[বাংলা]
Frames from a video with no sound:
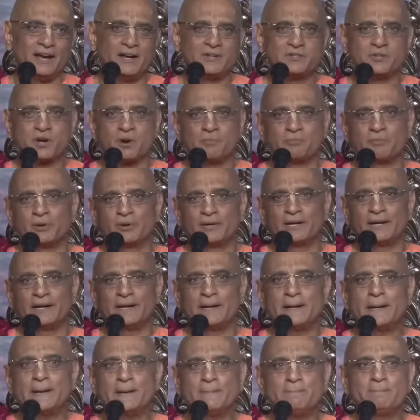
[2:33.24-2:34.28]
এই সম্পর্কে
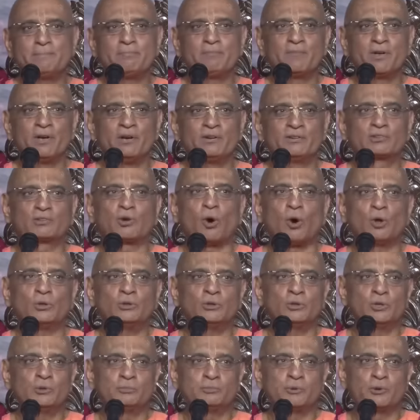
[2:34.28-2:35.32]

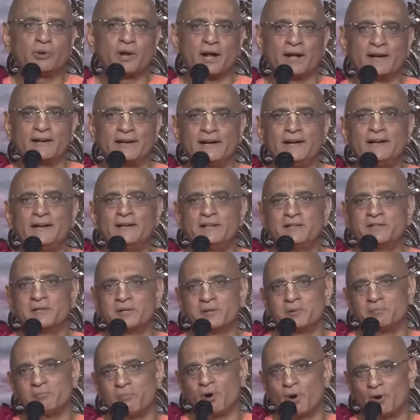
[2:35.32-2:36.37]
স্কন্দ পুরাণে
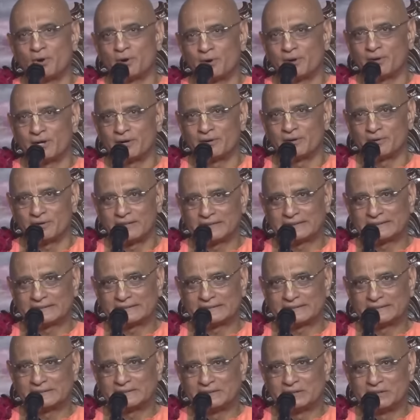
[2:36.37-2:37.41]
বর্ণনা
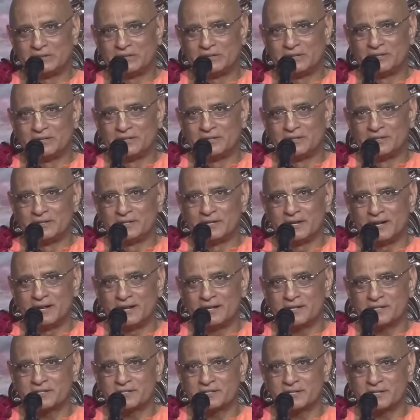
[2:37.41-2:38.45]
রয়েছে
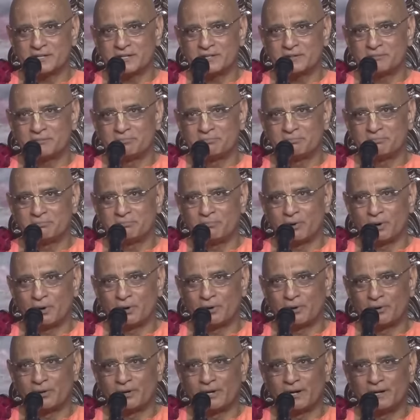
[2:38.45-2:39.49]
হ্যাঁ, সেই
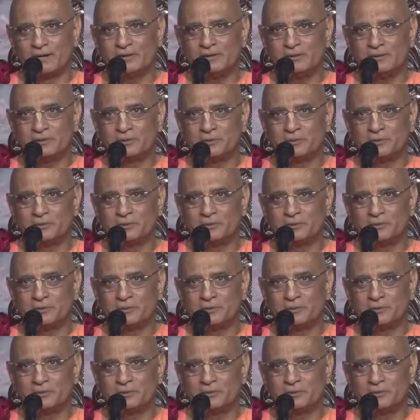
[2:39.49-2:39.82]
বর্ণনা